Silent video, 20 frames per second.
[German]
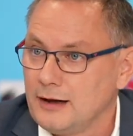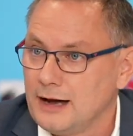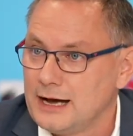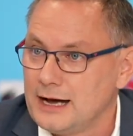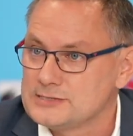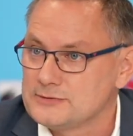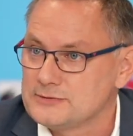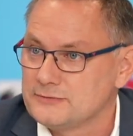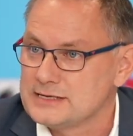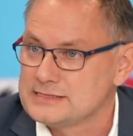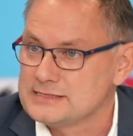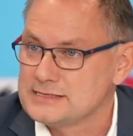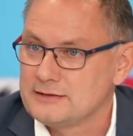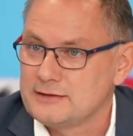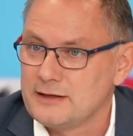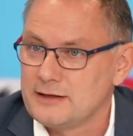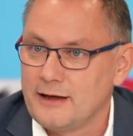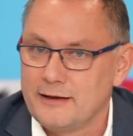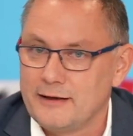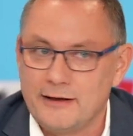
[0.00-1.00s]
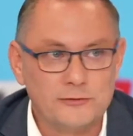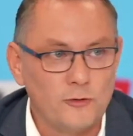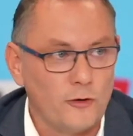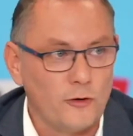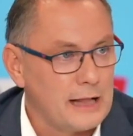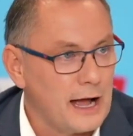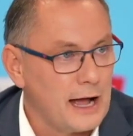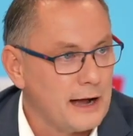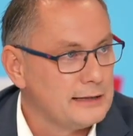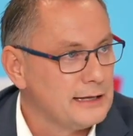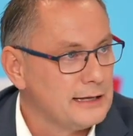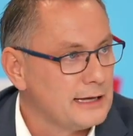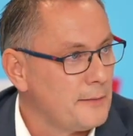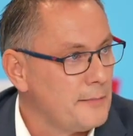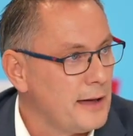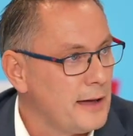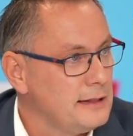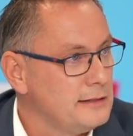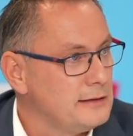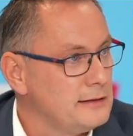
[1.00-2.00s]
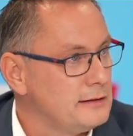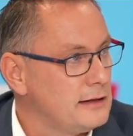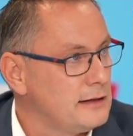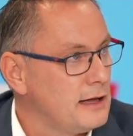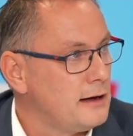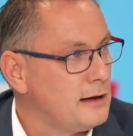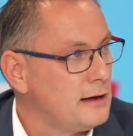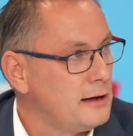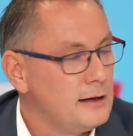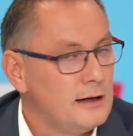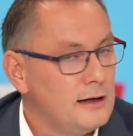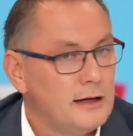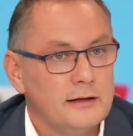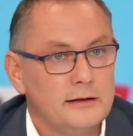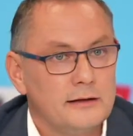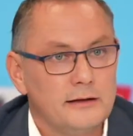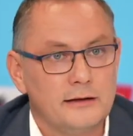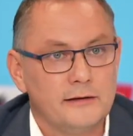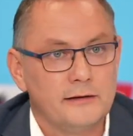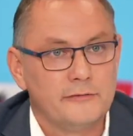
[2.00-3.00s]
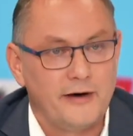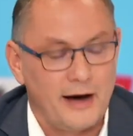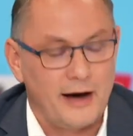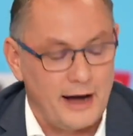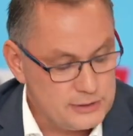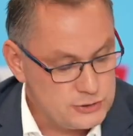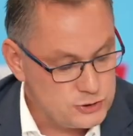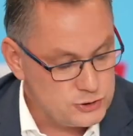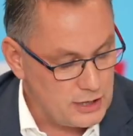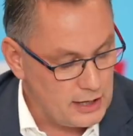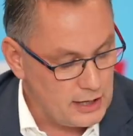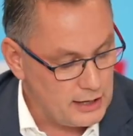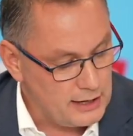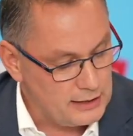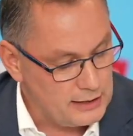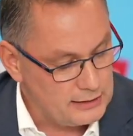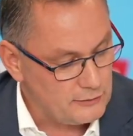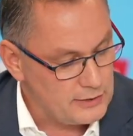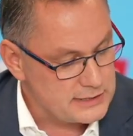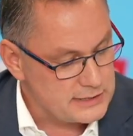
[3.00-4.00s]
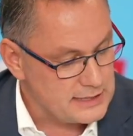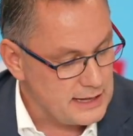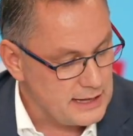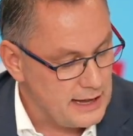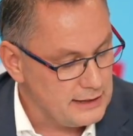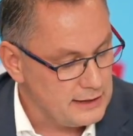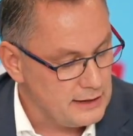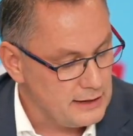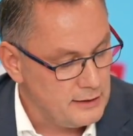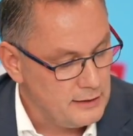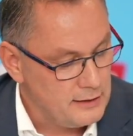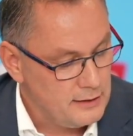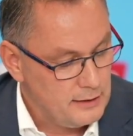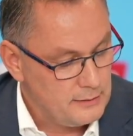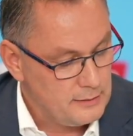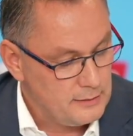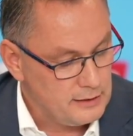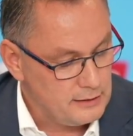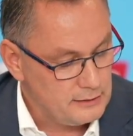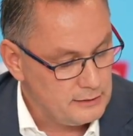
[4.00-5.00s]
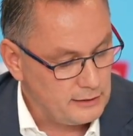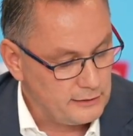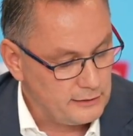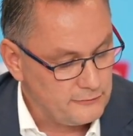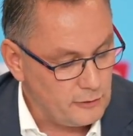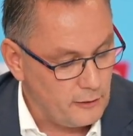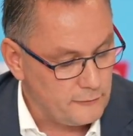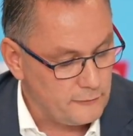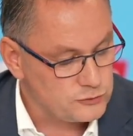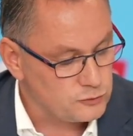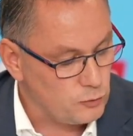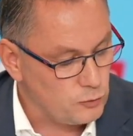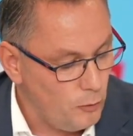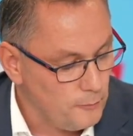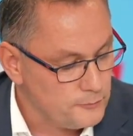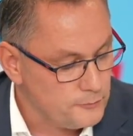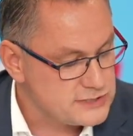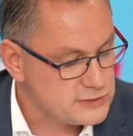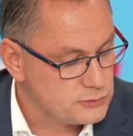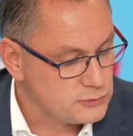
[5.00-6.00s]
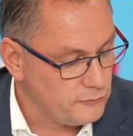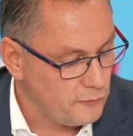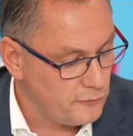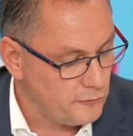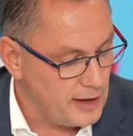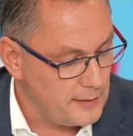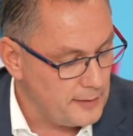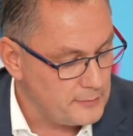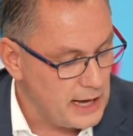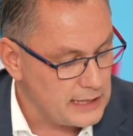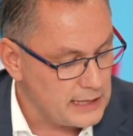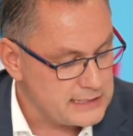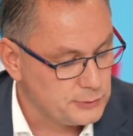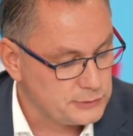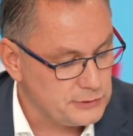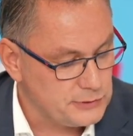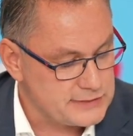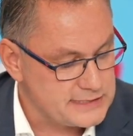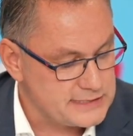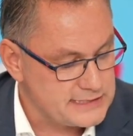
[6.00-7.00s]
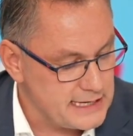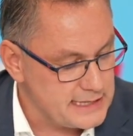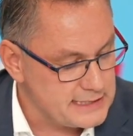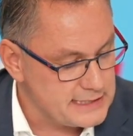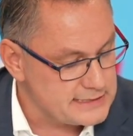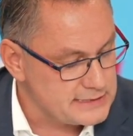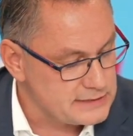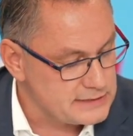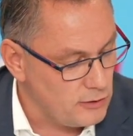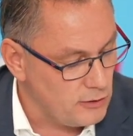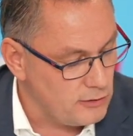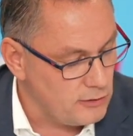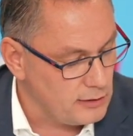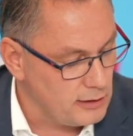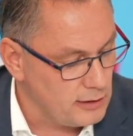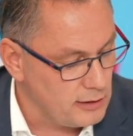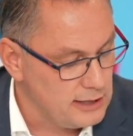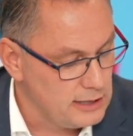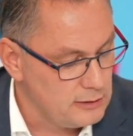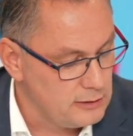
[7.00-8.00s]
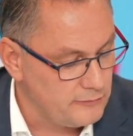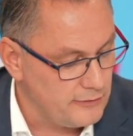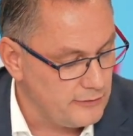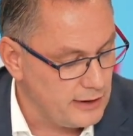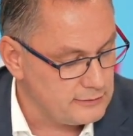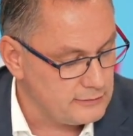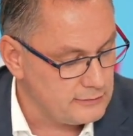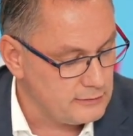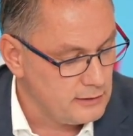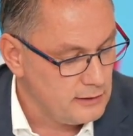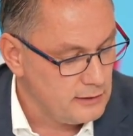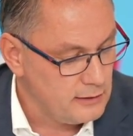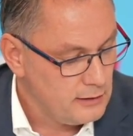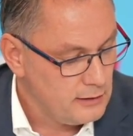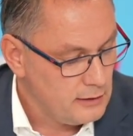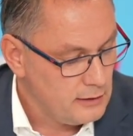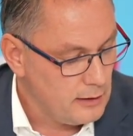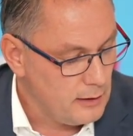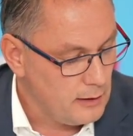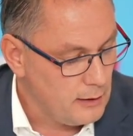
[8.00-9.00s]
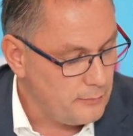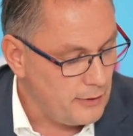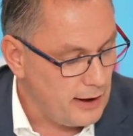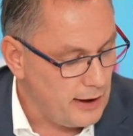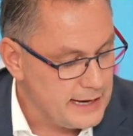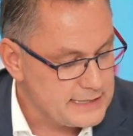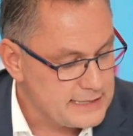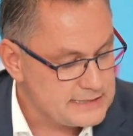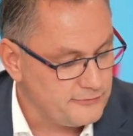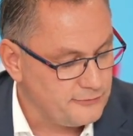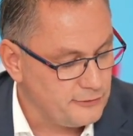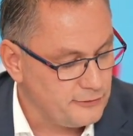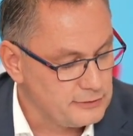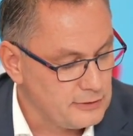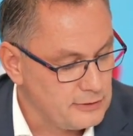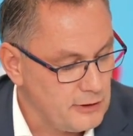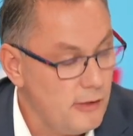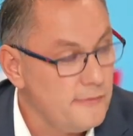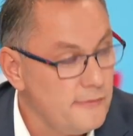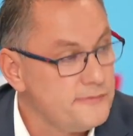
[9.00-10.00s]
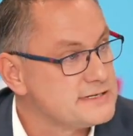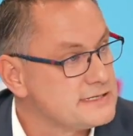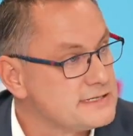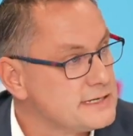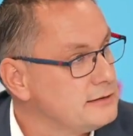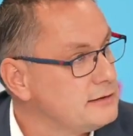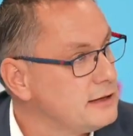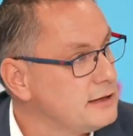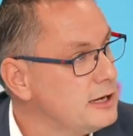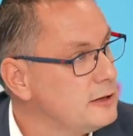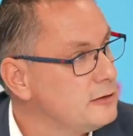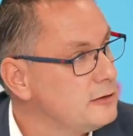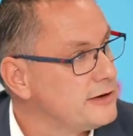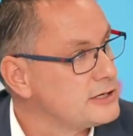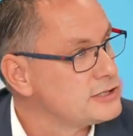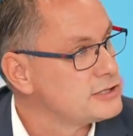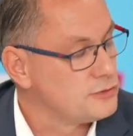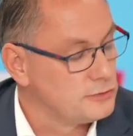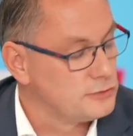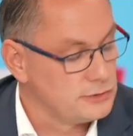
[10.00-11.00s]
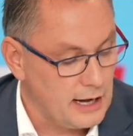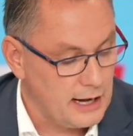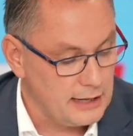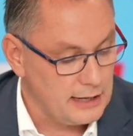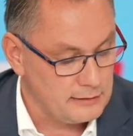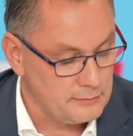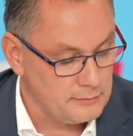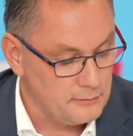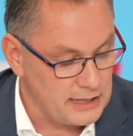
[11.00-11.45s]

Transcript: Also wir sind äh, noch lange nicht am Ende der äh, Fahnenstange. Genau das Gleiche äh, trifft auf Strom zu, wo wir im Jahr 2016 noch äh, Kilowattpreise äh, Preise von 11 Cent die Kilowattstunde hatten.